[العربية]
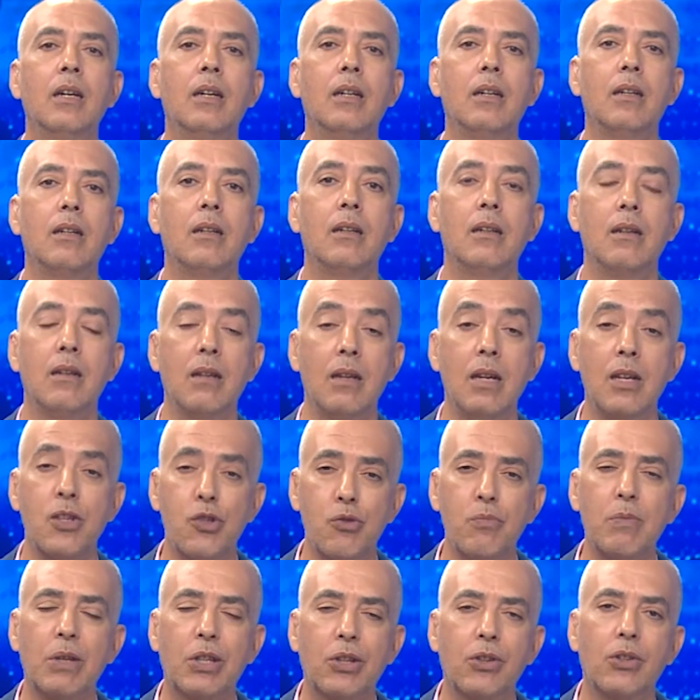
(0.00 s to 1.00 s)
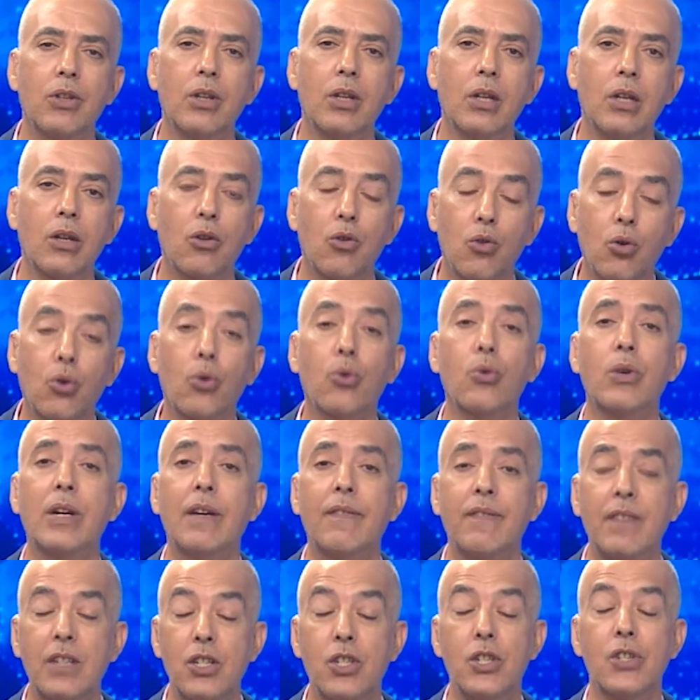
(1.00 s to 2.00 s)
آه، أزمة
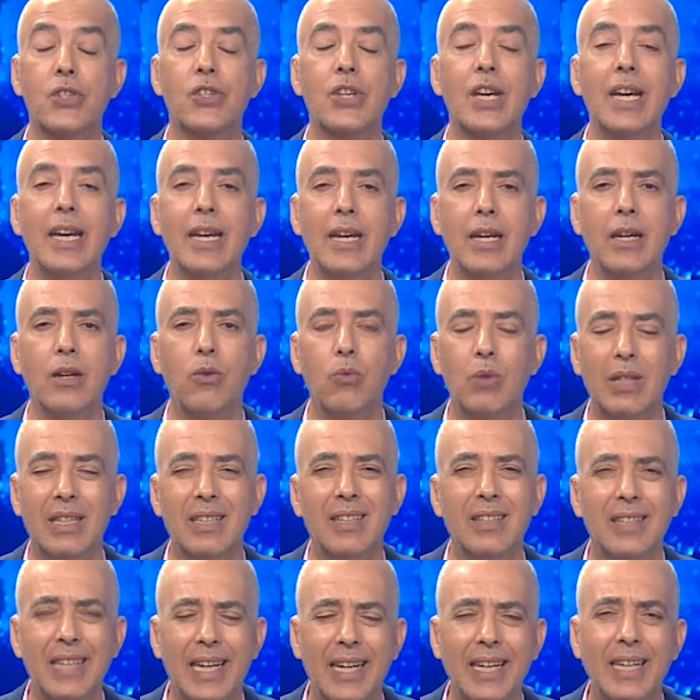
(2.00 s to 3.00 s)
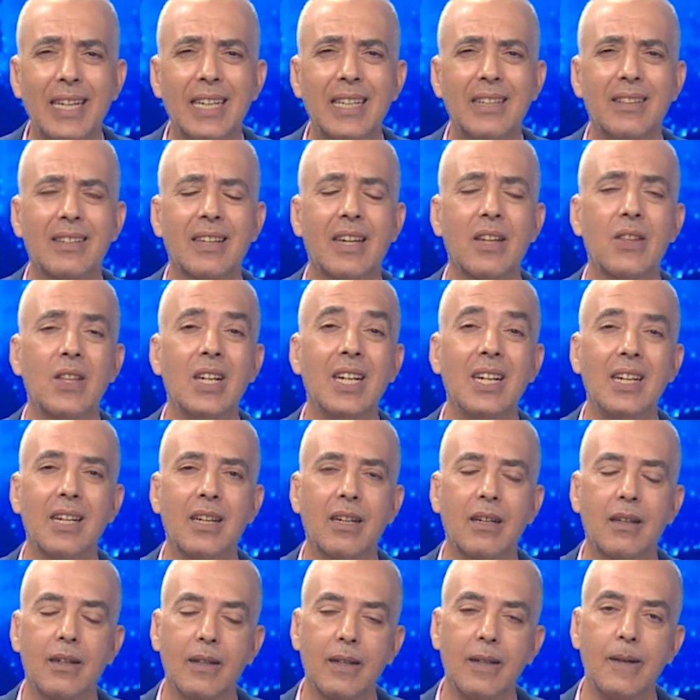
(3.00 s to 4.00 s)
كورونا في الجزائر وتداعيات كذلك
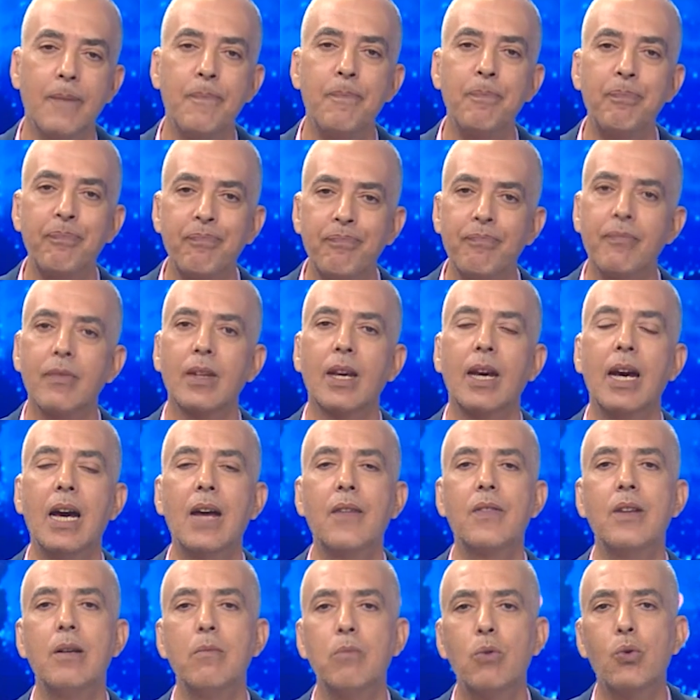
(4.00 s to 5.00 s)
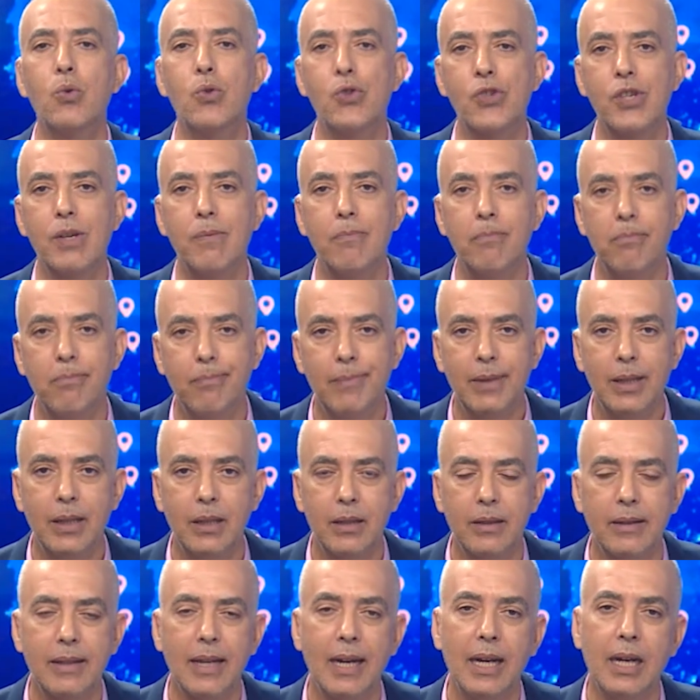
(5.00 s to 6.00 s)
آه، هذا الموسم
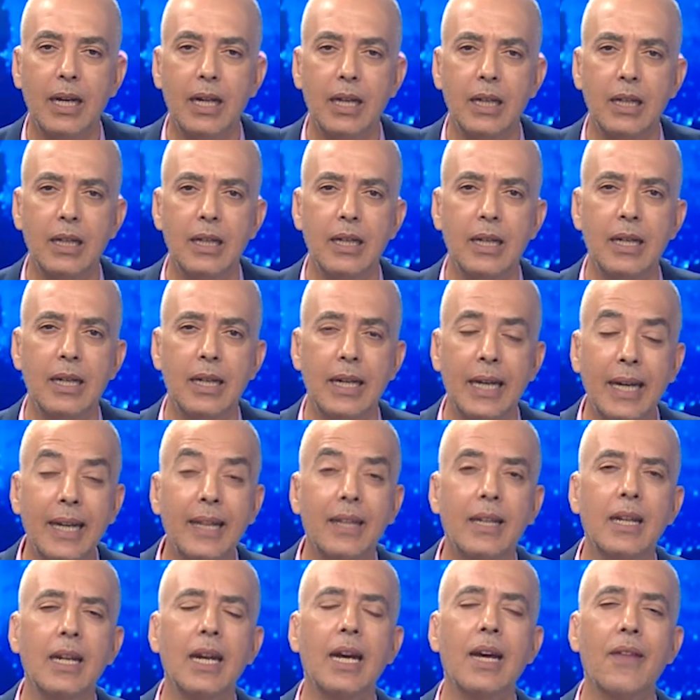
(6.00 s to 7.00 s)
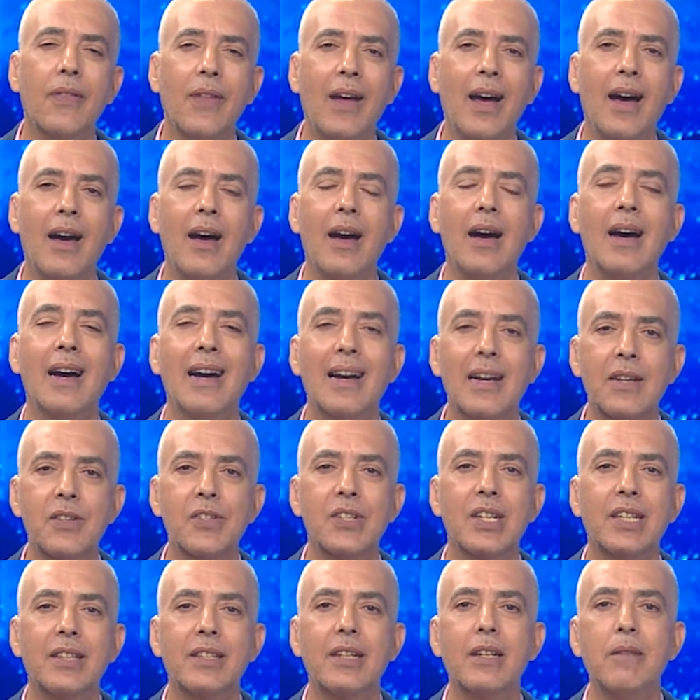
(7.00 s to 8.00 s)
تاع عيد الأضحى
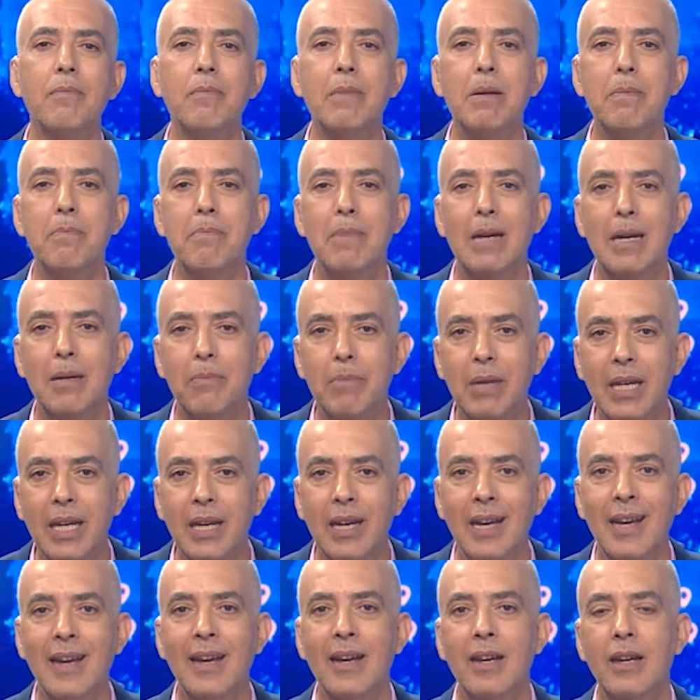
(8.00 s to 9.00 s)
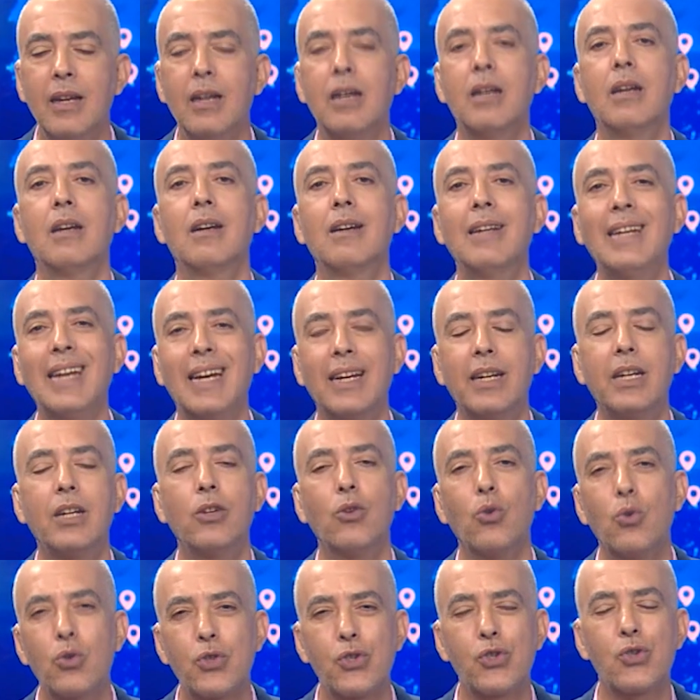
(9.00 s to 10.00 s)
خاصة من باب آه، يعني
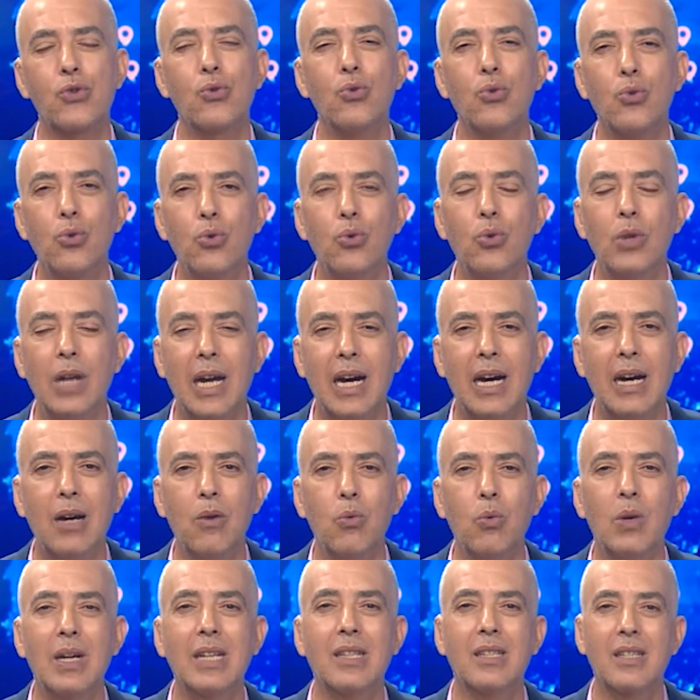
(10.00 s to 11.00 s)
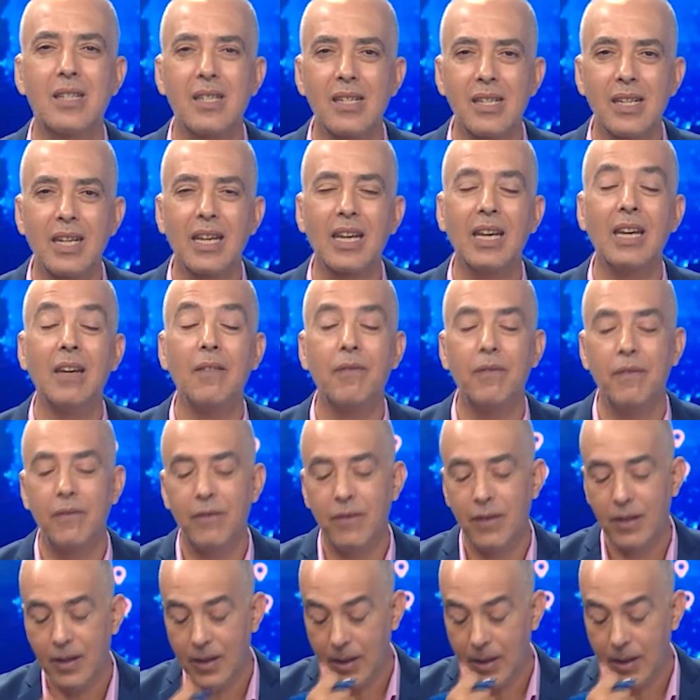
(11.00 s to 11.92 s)
نقص السيوله وتسقيف